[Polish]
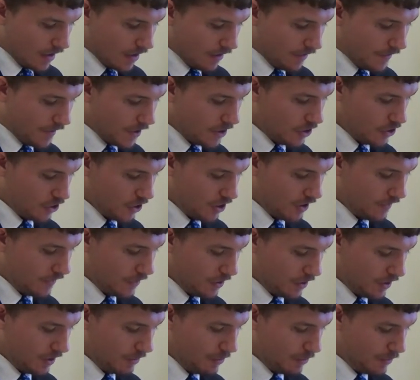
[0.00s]
Wiersz
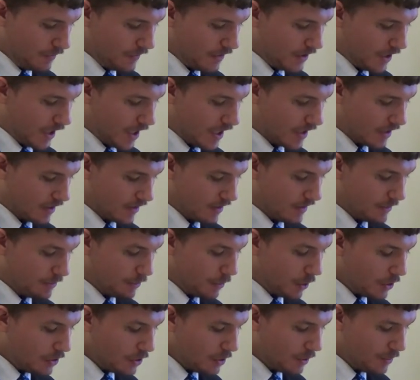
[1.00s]
dziewiąty mówi tak.
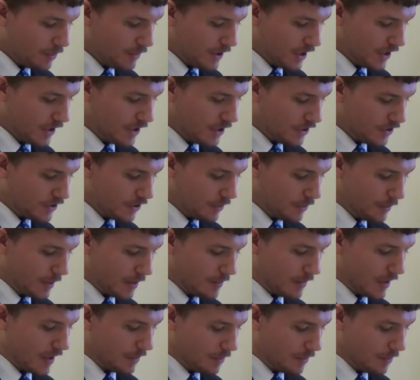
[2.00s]
Pokrop mnie hizopem,